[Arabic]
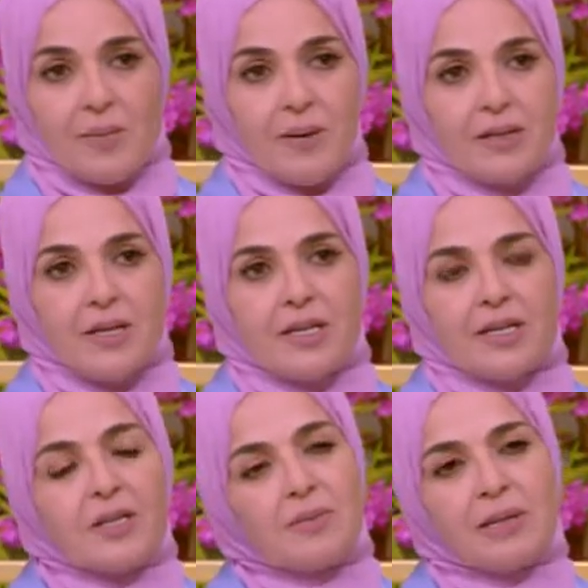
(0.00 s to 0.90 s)
طبعا يعني
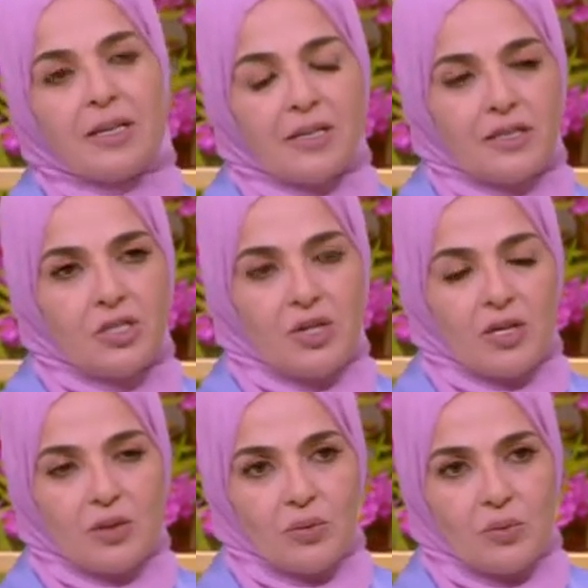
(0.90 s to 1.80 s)
اكيد ما نجحتيش
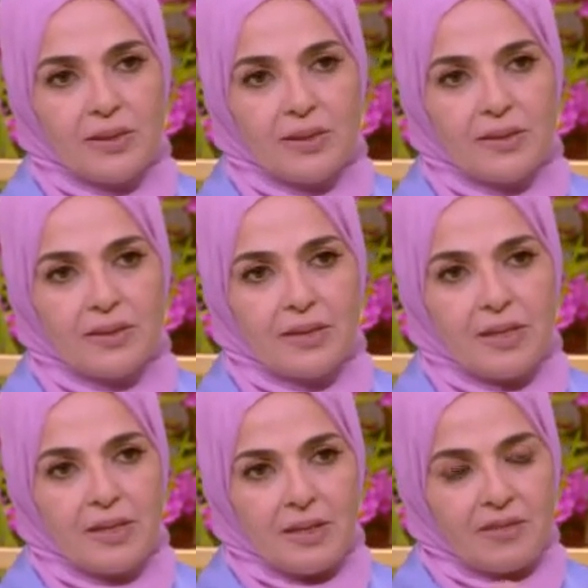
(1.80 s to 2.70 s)
على طول يعني
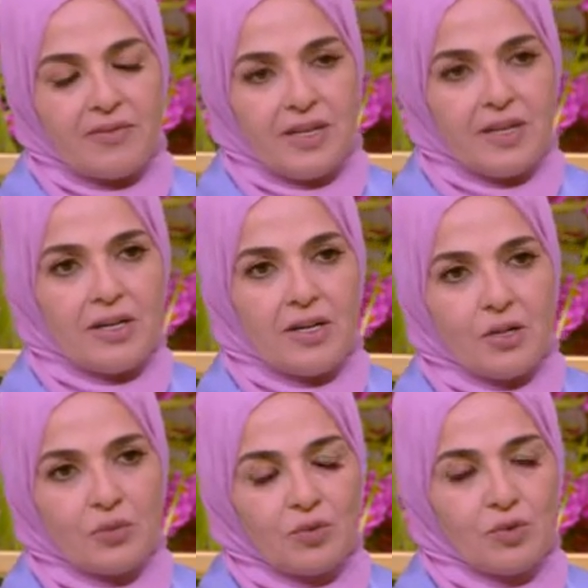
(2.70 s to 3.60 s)
لا ما نجحتش
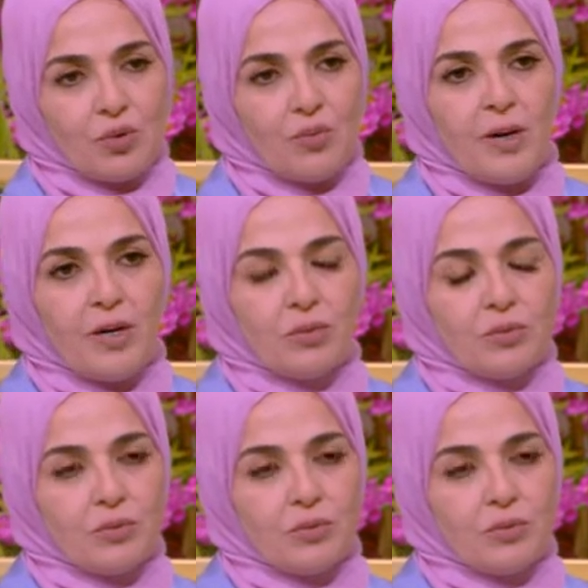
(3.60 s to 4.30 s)
على طول انا كنت